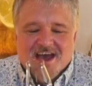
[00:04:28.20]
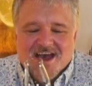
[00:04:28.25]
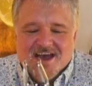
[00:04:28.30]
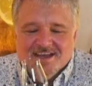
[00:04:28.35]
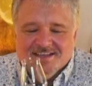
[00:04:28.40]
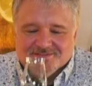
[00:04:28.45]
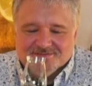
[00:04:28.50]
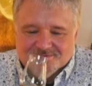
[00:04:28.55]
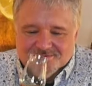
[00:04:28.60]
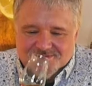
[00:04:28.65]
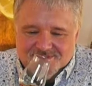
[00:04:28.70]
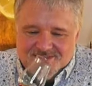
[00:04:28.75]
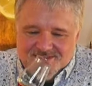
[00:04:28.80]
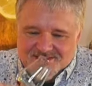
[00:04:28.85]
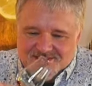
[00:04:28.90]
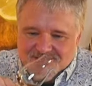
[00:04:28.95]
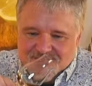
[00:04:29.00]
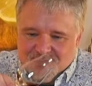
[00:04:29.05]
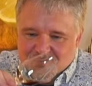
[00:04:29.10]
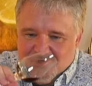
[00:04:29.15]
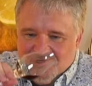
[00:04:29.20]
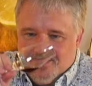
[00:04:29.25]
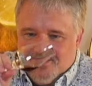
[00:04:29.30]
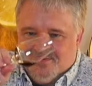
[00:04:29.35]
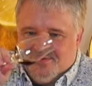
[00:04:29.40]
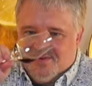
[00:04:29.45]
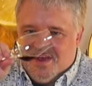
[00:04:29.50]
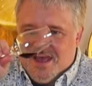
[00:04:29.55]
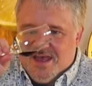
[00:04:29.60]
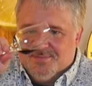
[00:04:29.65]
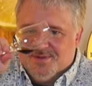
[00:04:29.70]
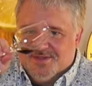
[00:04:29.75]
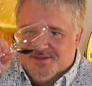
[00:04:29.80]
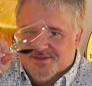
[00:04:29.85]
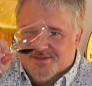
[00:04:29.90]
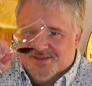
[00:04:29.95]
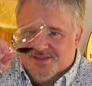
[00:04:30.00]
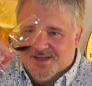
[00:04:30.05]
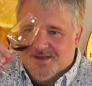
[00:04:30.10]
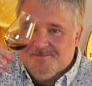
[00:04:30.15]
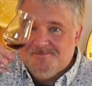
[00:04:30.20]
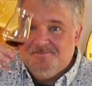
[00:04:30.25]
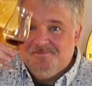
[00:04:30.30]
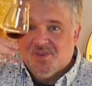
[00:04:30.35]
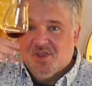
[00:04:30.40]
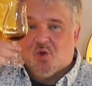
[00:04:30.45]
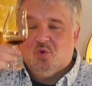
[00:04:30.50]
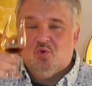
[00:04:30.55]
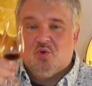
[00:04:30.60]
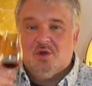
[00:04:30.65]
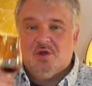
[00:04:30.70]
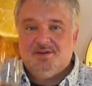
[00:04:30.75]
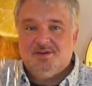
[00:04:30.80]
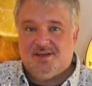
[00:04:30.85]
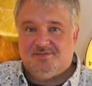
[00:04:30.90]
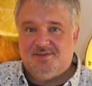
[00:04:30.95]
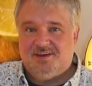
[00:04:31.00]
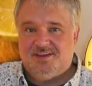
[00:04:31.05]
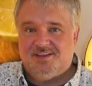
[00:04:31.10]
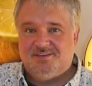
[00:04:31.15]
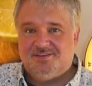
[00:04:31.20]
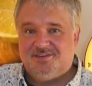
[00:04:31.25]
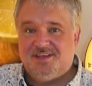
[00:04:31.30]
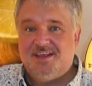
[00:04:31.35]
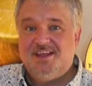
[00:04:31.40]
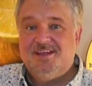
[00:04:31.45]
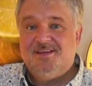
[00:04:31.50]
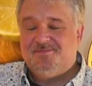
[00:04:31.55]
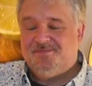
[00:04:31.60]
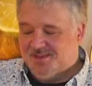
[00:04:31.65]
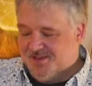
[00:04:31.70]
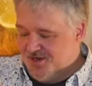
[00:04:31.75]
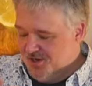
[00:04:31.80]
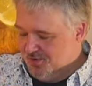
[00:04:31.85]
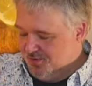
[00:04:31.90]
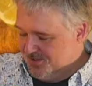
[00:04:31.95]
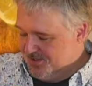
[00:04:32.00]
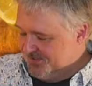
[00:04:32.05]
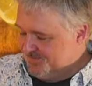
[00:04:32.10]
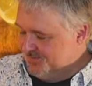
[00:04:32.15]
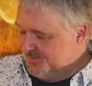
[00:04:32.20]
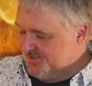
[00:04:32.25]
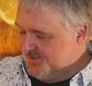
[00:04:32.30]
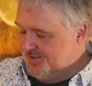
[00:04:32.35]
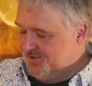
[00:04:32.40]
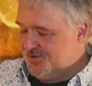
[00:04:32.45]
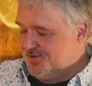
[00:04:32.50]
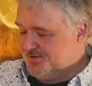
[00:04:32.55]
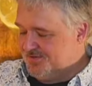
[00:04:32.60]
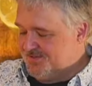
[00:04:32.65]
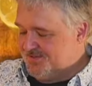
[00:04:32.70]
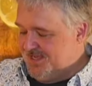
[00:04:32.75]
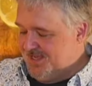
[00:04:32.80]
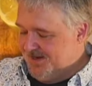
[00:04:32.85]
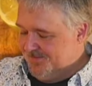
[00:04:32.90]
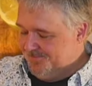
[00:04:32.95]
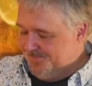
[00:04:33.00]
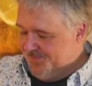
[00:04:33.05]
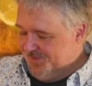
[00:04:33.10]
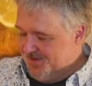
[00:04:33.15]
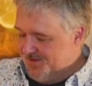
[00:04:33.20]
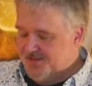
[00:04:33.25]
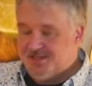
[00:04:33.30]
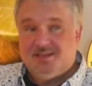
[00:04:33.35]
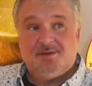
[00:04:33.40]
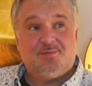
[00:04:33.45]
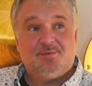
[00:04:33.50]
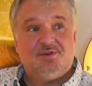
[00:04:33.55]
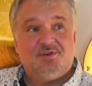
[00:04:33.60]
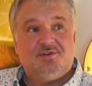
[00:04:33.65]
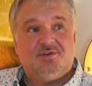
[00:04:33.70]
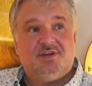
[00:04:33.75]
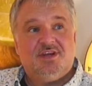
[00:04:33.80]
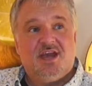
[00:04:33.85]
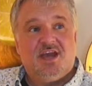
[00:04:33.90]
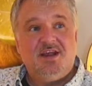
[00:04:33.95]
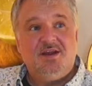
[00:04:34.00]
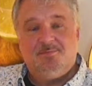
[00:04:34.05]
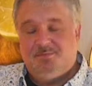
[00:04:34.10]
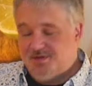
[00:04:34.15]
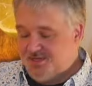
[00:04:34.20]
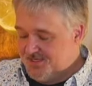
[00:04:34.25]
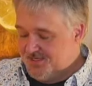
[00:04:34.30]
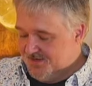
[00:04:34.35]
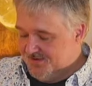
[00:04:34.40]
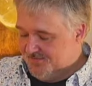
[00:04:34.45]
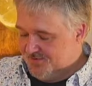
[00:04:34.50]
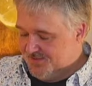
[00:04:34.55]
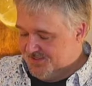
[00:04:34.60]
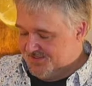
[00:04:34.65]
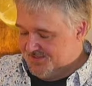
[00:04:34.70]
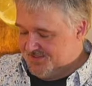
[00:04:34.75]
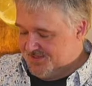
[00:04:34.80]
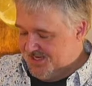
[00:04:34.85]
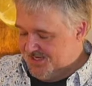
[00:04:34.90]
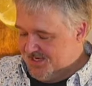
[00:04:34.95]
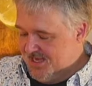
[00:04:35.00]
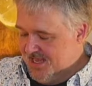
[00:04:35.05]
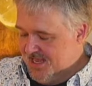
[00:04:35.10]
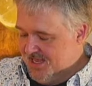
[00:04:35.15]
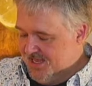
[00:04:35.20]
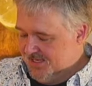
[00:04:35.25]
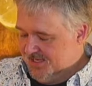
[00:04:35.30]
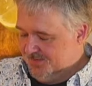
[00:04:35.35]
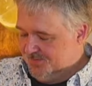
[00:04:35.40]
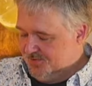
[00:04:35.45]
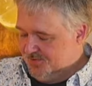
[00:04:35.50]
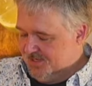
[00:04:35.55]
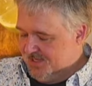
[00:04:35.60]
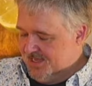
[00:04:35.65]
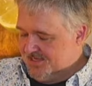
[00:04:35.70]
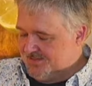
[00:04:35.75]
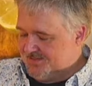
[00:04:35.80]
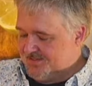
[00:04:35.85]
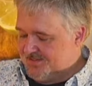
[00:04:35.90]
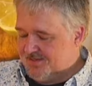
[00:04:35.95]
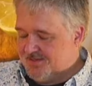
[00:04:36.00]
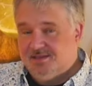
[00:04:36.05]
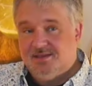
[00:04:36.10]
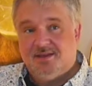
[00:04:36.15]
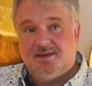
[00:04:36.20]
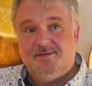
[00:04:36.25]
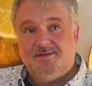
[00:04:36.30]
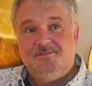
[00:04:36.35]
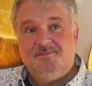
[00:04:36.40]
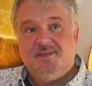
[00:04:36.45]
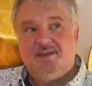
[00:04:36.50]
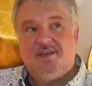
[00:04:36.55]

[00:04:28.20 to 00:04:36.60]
also, diese dunkle Farbe hier, ja. Oh, da werde ich euch, genau, das muss ich euch noch zeigen. Äh, ich habe euch noch kein Bild davon gezeigt. Ich habe doch extra hier